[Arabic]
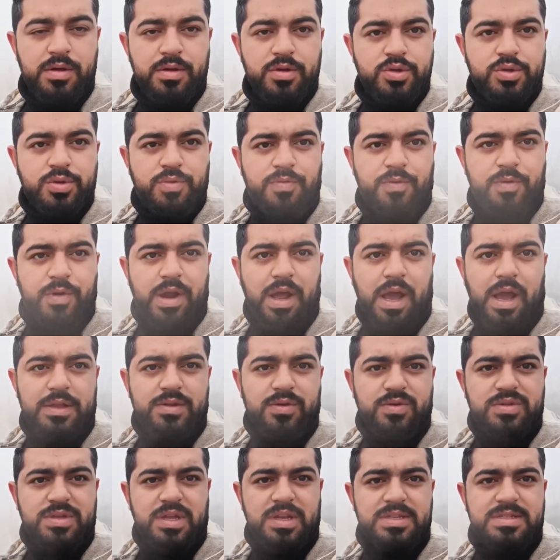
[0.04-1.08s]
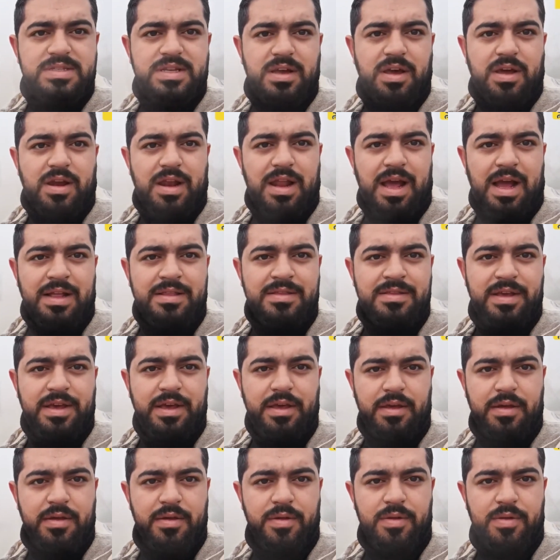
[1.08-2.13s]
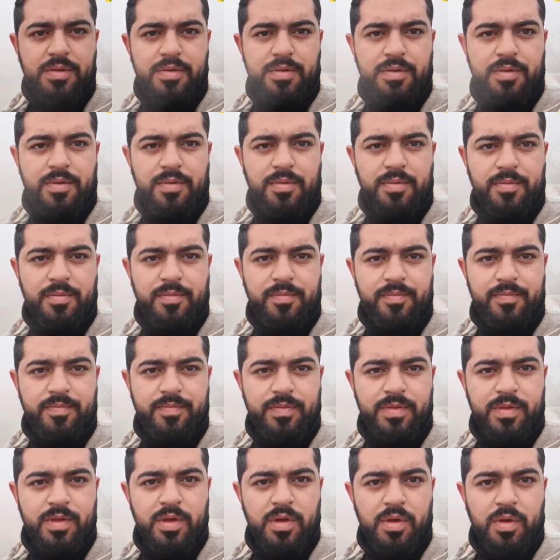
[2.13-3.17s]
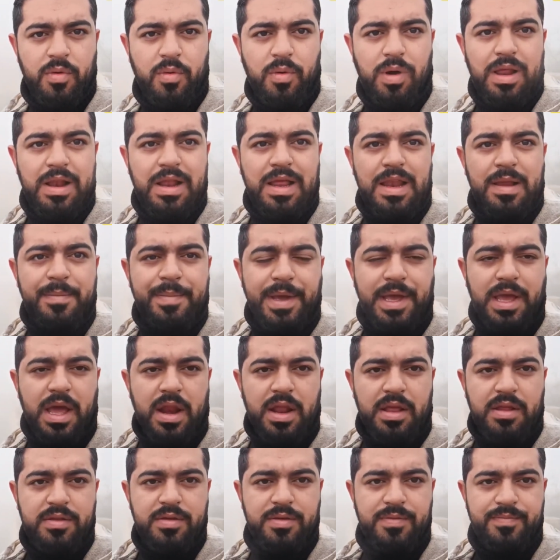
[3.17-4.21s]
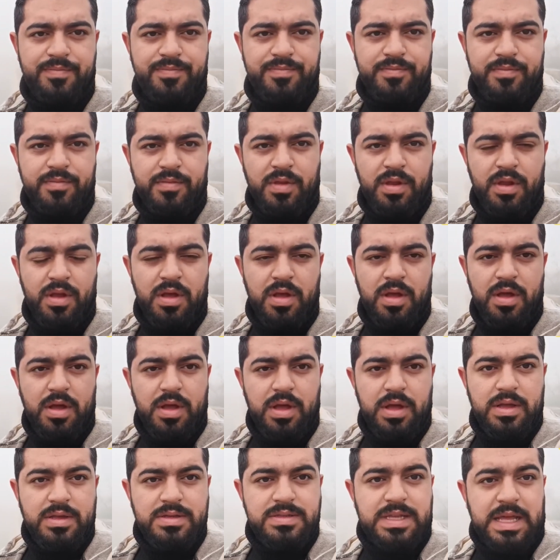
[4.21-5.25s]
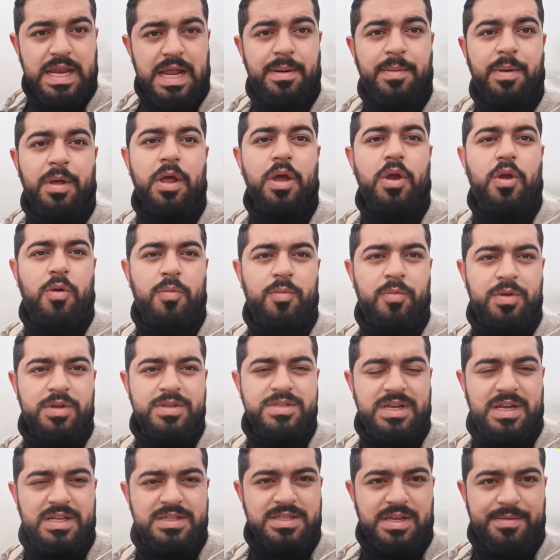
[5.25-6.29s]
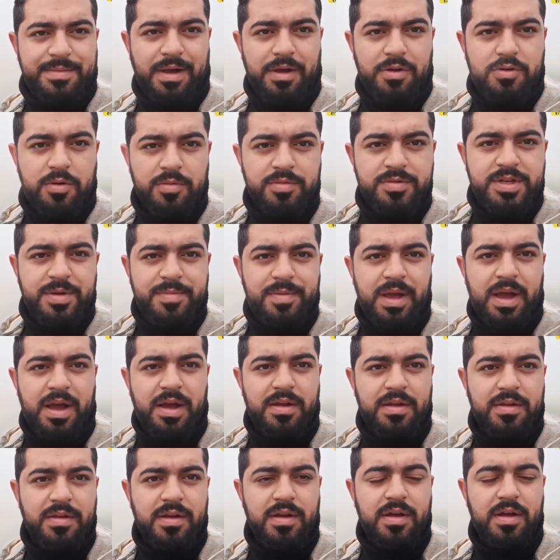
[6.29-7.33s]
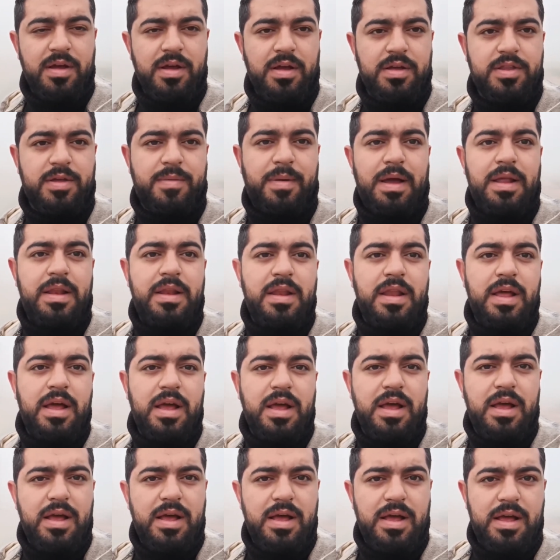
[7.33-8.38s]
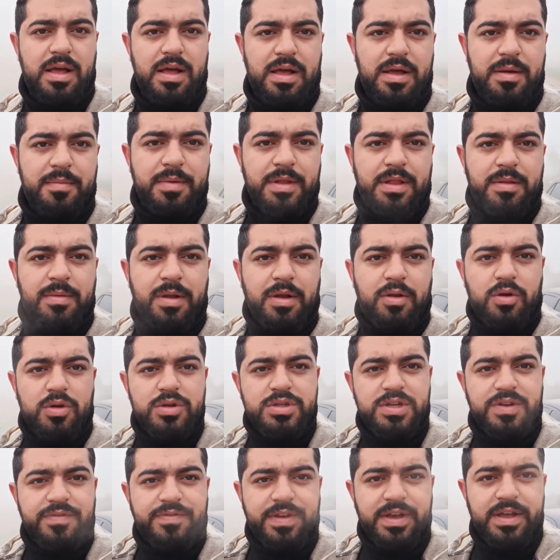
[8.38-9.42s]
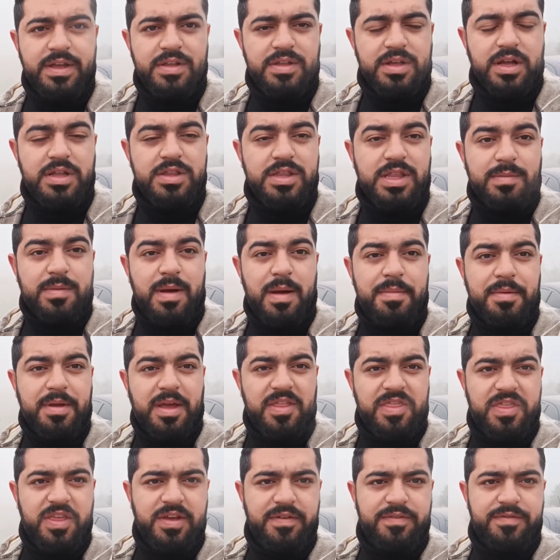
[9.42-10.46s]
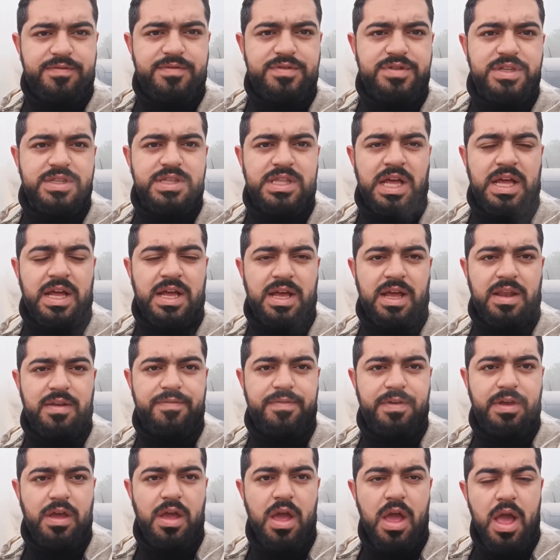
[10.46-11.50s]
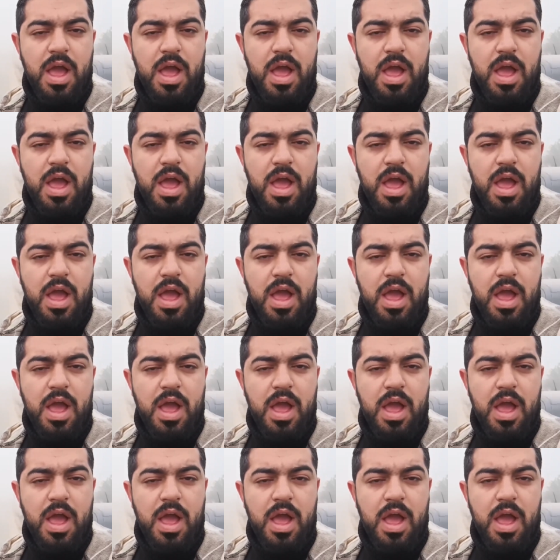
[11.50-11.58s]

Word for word: شوفوا حتوصل السياره لعندي هلا لا السلام عليكم ويسعد صباحكم جميعا طبعا آه، مثل ما انكم شايفين الضباب كثيف جدا خلفي